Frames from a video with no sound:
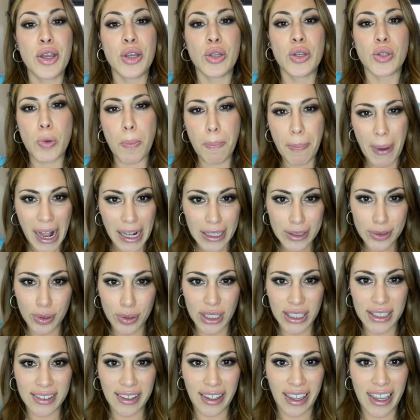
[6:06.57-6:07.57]
Sobald du
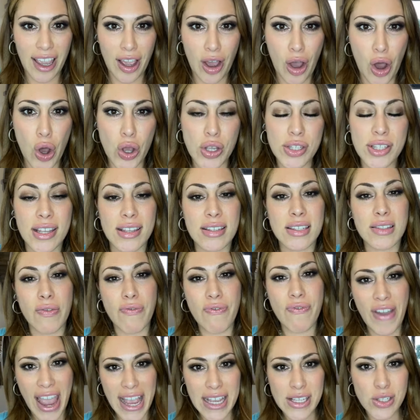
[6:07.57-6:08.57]
den Dreh raus
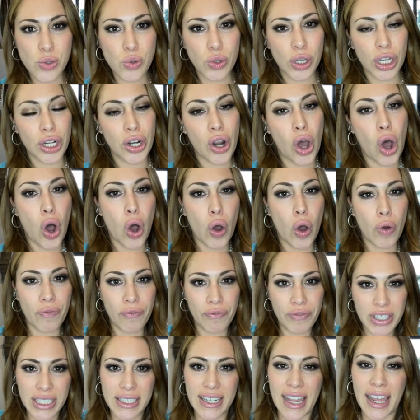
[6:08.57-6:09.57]
hast, weißt du genau,
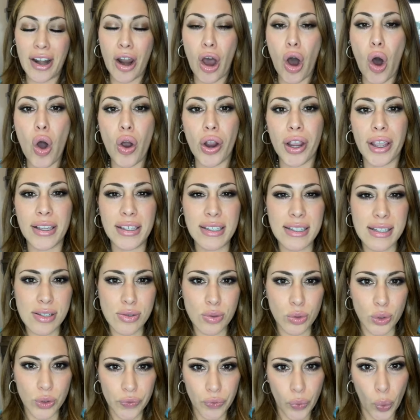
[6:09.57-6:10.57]
wie dein Auge ist
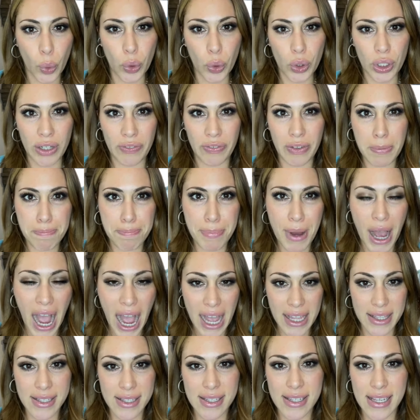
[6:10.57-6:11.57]
und wo du die Wimper
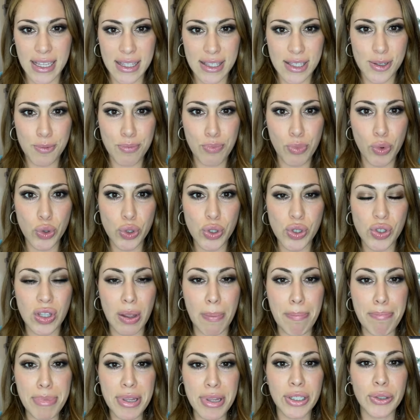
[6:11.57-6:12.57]
ansetzen musst,
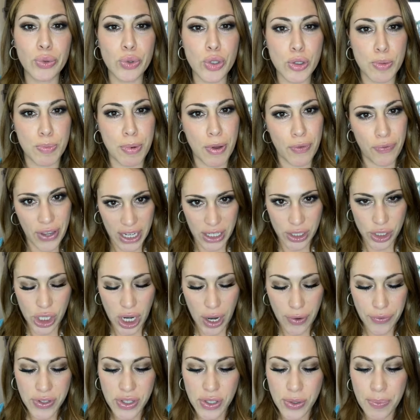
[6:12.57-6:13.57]
damit du es perfekt
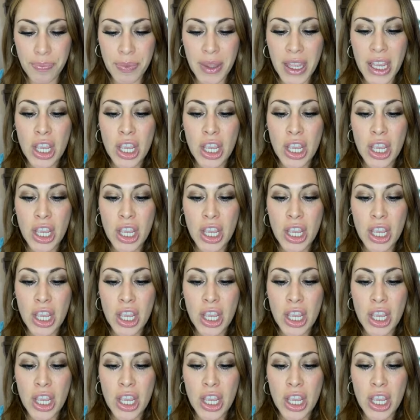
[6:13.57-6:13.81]
schaffst.